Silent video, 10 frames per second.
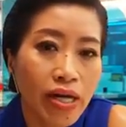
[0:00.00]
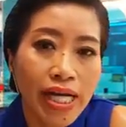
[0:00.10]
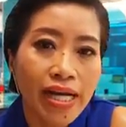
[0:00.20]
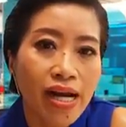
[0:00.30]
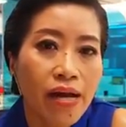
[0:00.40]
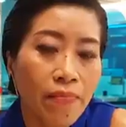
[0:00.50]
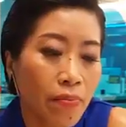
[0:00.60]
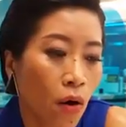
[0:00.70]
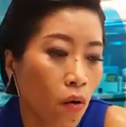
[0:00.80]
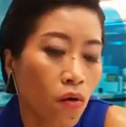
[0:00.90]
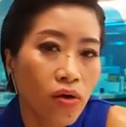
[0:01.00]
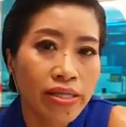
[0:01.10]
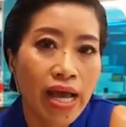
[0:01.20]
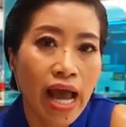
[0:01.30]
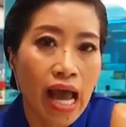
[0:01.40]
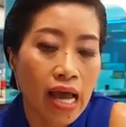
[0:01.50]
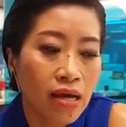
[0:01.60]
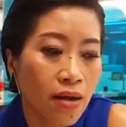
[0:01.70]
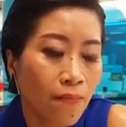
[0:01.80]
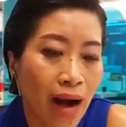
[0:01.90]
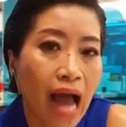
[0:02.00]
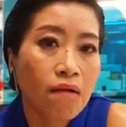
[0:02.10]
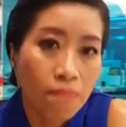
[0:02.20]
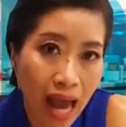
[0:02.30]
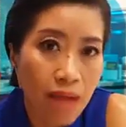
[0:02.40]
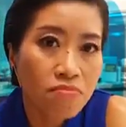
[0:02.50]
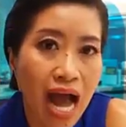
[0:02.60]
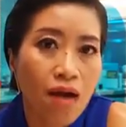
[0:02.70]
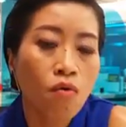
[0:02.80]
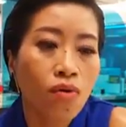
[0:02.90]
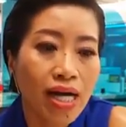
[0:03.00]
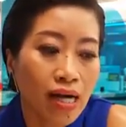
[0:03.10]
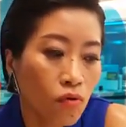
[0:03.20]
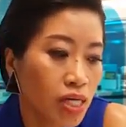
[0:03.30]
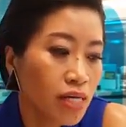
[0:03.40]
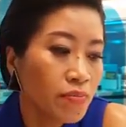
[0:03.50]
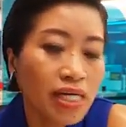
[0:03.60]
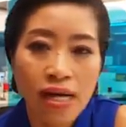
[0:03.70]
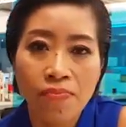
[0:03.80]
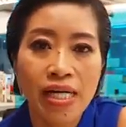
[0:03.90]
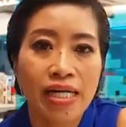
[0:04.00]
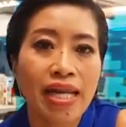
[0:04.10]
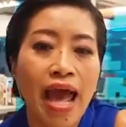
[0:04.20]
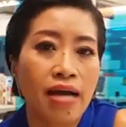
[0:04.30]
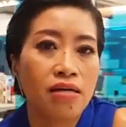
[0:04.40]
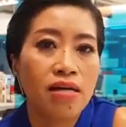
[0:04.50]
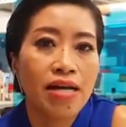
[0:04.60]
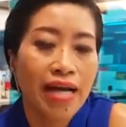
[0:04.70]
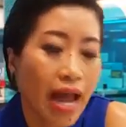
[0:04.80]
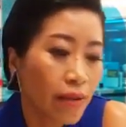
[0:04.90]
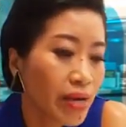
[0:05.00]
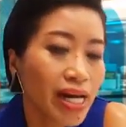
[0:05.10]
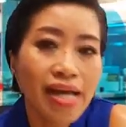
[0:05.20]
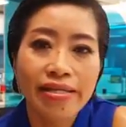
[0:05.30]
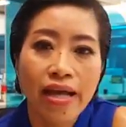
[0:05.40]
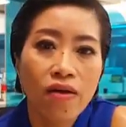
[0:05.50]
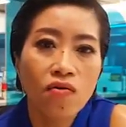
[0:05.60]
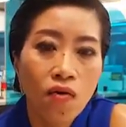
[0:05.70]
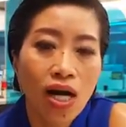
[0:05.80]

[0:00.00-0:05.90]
คนที่เคยไปโพสต์นะคะปลักปลามเขาว่าเขาคือมือระเบิดเนี่ยแขกไม่แน่ใจว่า